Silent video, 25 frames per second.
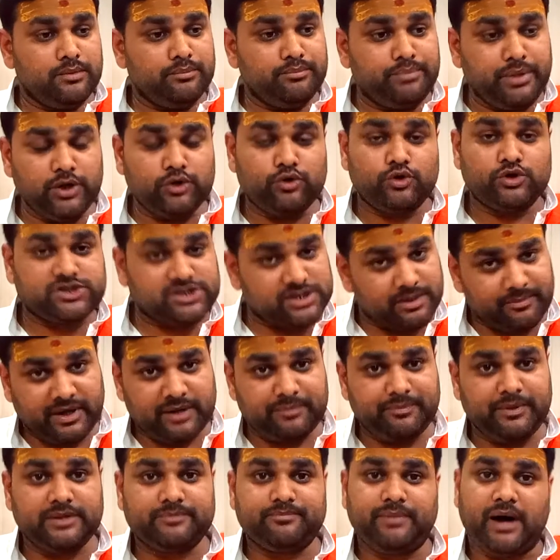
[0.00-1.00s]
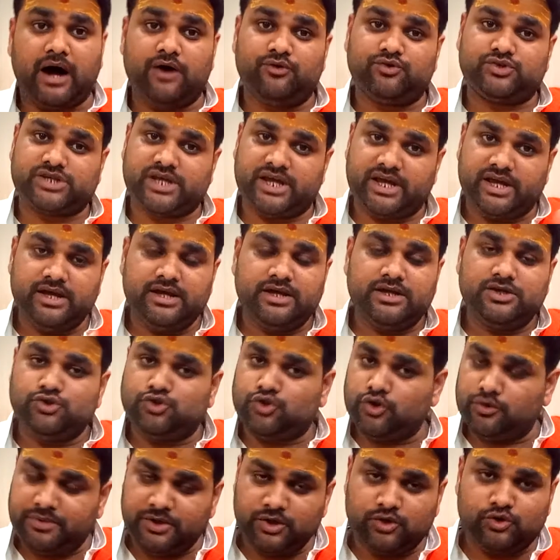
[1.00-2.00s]
बिल्कुल समर्पित भाव से
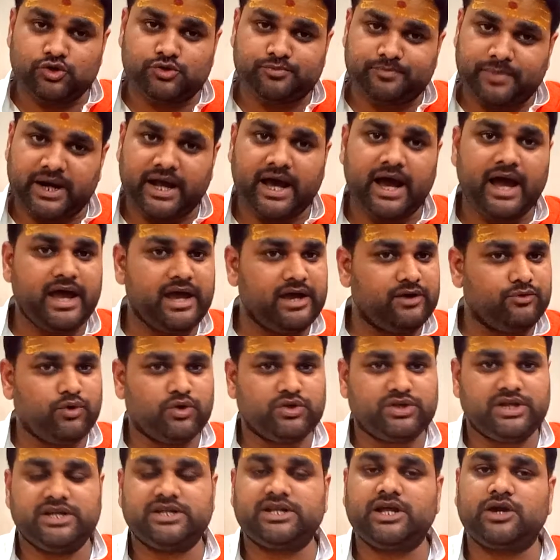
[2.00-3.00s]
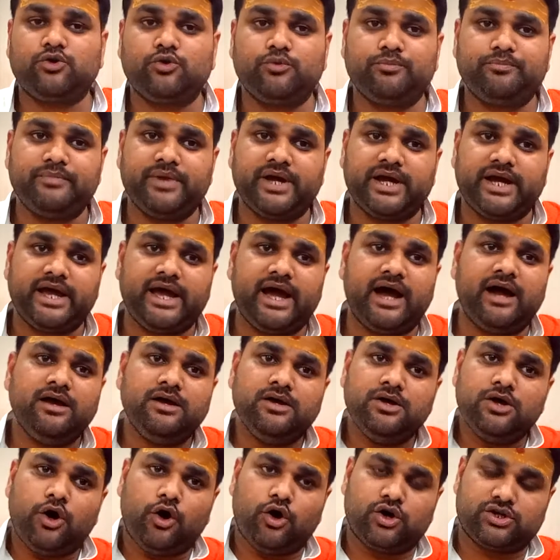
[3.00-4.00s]
जो भी कुछ पढ़ा है वो तीतर रूप में गया
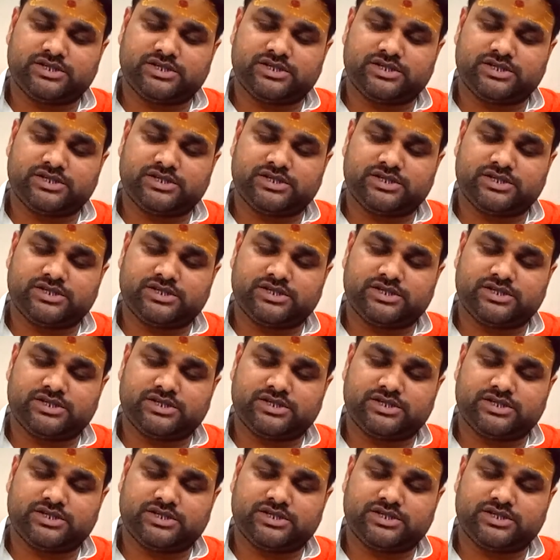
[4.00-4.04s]
और